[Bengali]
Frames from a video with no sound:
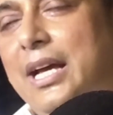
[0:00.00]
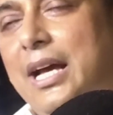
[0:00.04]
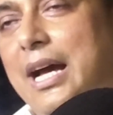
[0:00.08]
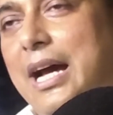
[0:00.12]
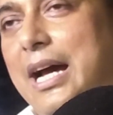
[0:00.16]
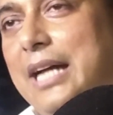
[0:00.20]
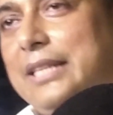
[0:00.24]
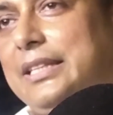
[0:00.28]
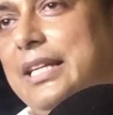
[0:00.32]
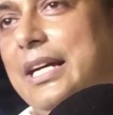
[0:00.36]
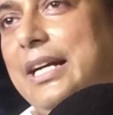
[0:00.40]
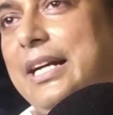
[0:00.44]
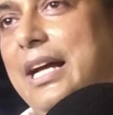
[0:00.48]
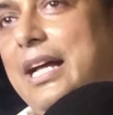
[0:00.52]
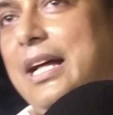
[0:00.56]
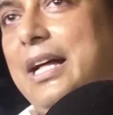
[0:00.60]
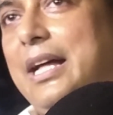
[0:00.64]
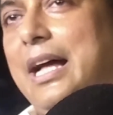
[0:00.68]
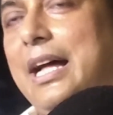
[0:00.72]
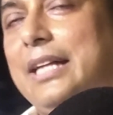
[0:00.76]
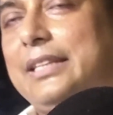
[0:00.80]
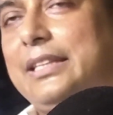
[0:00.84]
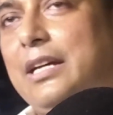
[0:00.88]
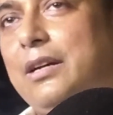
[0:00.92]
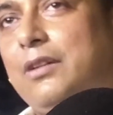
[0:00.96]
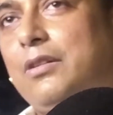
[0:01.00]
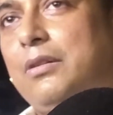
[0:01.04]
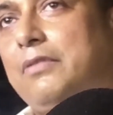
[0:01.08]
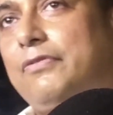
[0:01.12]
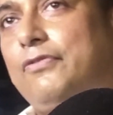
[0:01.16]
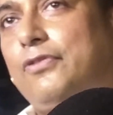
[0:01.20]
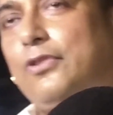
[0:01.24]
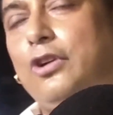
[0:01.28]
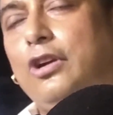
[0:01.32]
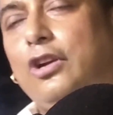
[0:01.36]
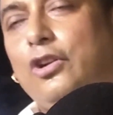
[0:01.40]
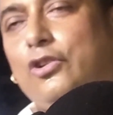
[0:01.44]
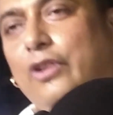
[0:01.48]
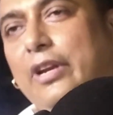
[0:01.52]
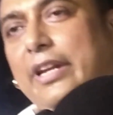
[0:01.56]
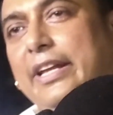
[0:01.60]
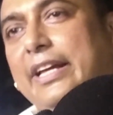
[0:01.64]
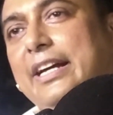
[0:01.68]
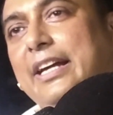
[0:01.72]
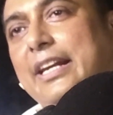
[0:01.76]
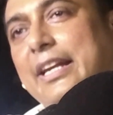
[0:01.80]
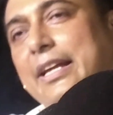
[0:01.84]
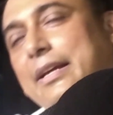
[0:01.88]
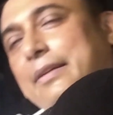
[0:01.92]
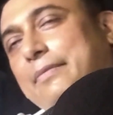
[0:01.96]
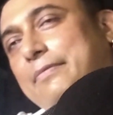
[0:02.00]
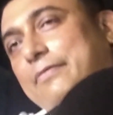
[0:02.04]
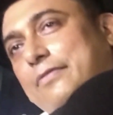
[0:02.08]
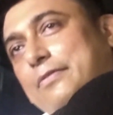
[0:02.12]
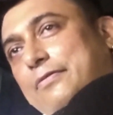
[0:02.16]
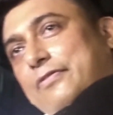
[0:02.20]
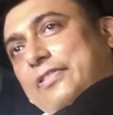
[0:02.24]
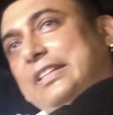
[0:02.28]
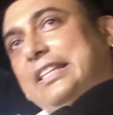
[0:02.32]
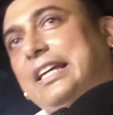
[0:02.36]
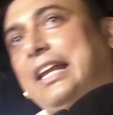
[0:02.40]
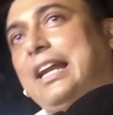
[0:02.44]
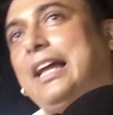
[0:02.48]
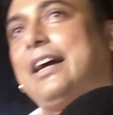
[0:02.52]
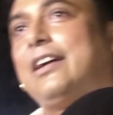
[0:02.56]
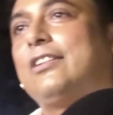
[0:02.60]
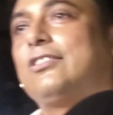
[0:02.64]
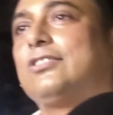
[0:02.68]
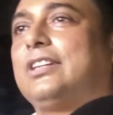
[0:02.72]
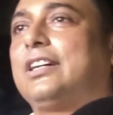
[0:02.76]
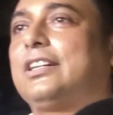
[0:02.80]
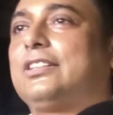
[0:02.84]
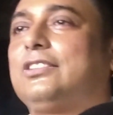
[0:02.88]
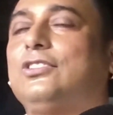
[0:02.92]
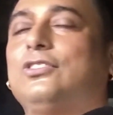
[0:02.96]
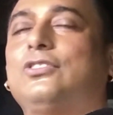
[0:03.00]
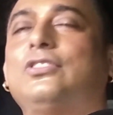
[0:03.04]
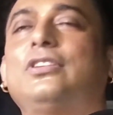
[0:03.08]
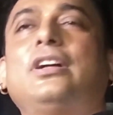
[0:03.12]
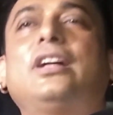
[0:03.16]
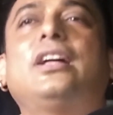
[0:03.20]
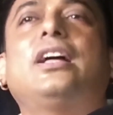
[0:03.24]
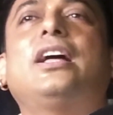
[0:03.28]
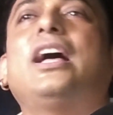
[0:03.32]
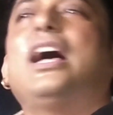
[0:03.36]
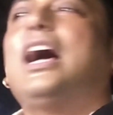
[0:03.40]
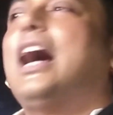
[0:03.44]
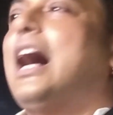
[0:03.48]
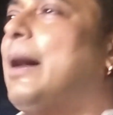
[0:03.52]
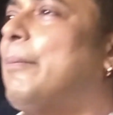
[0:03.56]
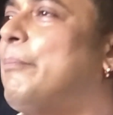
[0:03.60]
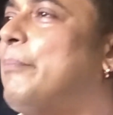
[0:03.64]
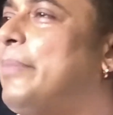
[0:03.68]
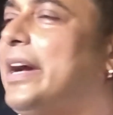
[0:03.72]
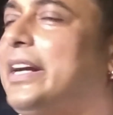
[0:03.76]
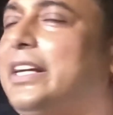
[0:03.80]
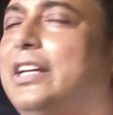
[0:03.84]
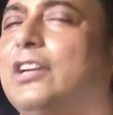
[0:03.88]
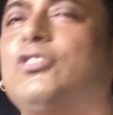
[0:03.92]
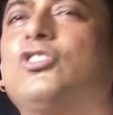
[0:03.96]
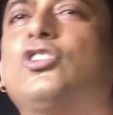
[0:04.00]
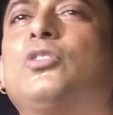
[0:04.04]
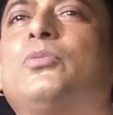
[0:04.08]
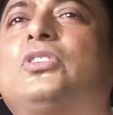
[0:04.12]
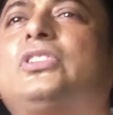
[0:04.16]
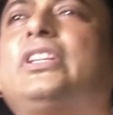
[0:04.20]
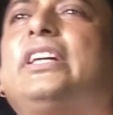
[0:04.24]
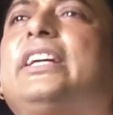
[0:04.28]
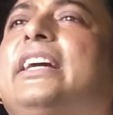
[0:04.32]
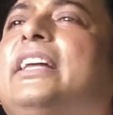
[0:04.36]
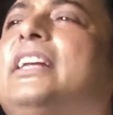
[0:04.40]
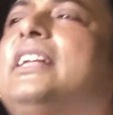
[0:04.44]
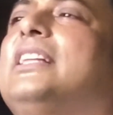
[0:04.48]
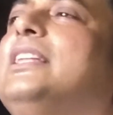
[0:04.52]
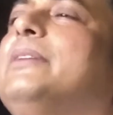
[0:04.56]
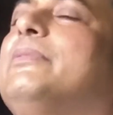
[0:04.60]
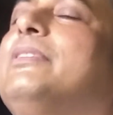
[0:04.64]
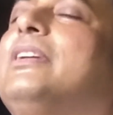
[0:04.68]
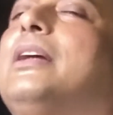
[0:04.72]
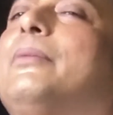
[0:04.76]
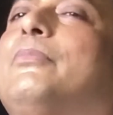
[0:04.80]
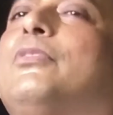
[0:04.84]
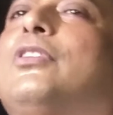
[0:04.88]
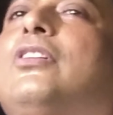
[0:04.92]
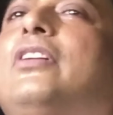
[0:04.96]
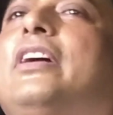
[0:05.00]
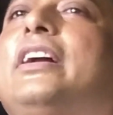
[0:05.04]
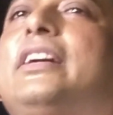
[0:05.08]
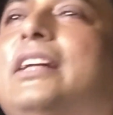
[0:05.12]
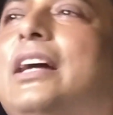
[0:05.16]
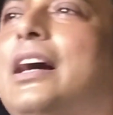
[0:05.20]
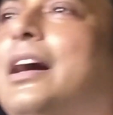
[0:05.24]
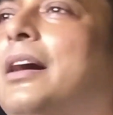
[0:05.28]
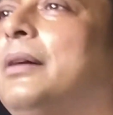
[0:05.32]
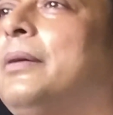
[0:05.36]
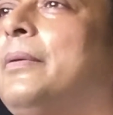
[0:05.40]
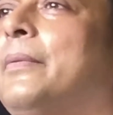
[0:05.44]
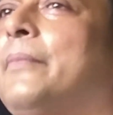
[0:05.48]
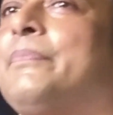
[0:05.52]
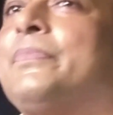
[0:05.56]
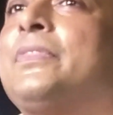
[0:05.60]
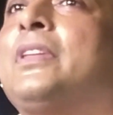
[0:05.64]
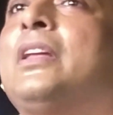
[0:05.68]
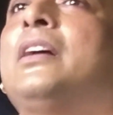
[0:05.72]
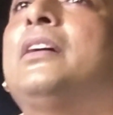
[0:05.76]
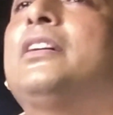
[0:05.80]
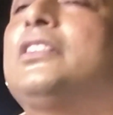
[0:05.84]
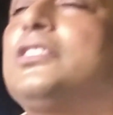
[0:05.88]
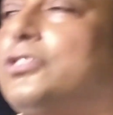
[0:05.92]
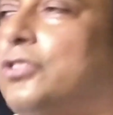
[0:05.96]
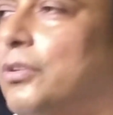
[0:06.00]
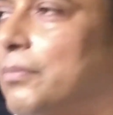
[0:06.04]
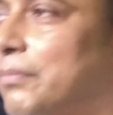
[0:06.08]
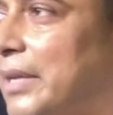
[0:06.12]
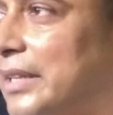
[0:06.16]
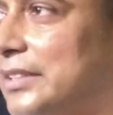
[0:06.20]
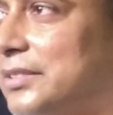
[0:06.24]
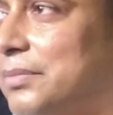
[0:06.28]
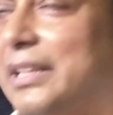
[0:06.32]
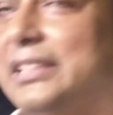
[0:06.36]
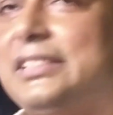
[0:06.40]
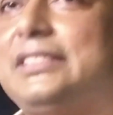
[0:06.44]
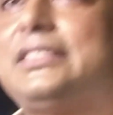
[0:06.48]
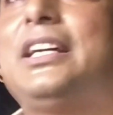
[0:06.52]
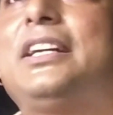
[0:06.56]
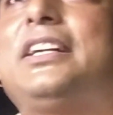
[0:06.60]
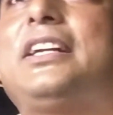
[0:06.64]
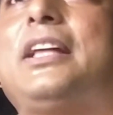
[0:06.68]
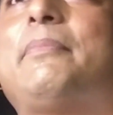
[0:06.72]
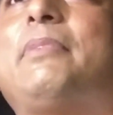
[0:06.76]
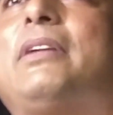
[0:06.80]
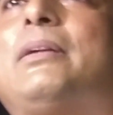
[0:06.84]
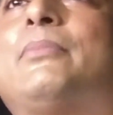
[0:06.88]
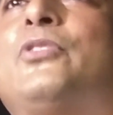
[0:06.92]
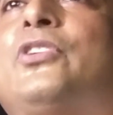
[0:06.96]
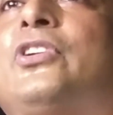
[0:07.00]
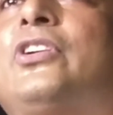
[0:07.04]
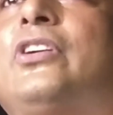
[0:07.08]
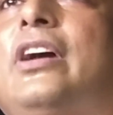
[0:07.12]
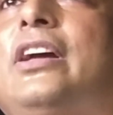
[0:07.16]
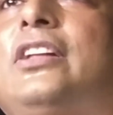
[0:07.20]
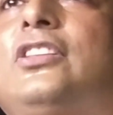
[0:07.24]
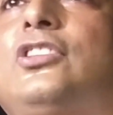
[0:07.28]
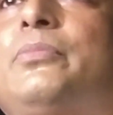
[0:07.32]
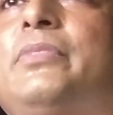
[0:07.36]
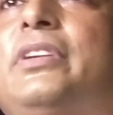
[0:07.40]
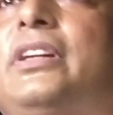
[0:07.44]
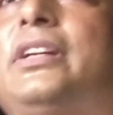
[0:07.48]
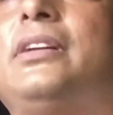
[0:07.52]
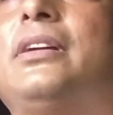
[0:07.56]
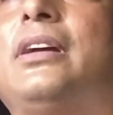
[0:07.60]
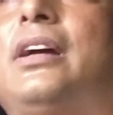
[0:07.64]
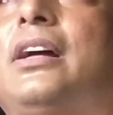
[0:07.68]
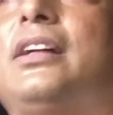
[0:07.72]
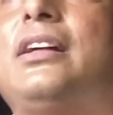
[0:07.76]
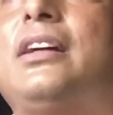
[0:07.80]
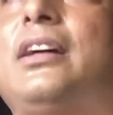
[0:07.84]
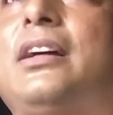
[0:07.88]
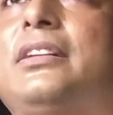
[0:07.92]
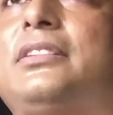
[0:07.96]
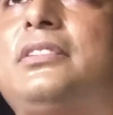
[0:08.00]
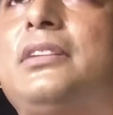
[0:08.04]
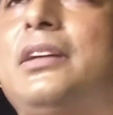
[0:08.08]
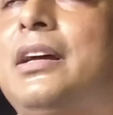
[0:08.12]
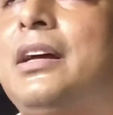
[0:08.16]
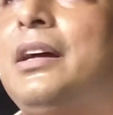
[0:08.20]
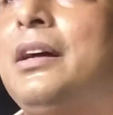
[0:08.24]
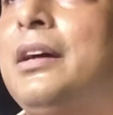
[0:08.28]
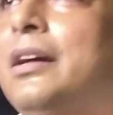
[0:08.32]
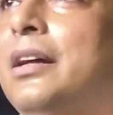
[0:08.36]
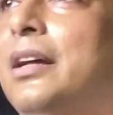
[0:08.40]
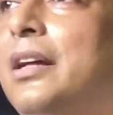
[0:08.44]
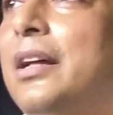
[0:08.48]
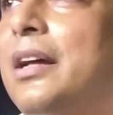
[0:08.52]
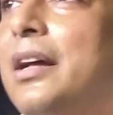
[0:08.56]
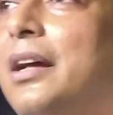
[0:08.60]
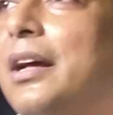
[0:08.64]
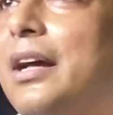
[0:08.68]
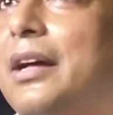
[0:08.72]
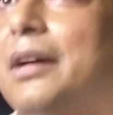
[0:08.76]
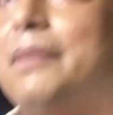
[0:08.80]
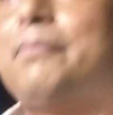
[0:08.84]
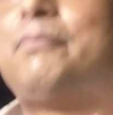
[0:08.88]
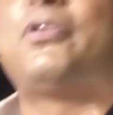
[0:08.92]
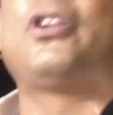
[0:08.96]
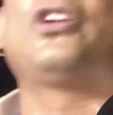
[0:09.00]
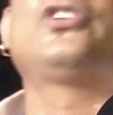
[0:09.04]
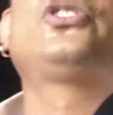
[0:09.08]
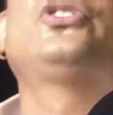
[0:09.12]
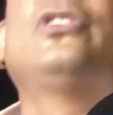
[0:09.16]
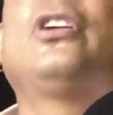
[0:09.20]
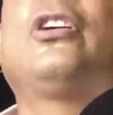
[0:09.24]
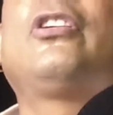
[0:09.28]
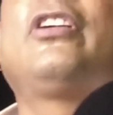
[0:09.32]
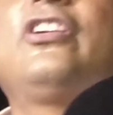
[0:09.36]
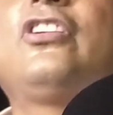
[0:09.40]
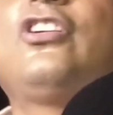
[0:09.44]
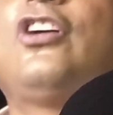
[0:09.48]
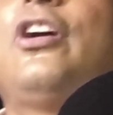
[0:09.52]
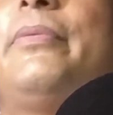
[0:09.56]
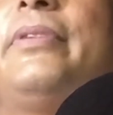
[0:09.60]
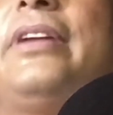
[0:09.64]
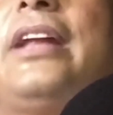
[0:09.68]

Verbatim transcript: হাতা হাতা ফোল্ড করে এখানে ফিতা লাগানো থাকতো আব্বা এটা কোনো মতেই কিনে দিবে না বললো এটা মাস্তান টাইপের মনে হয় তুমি পড়াশোনা করে এটা হবে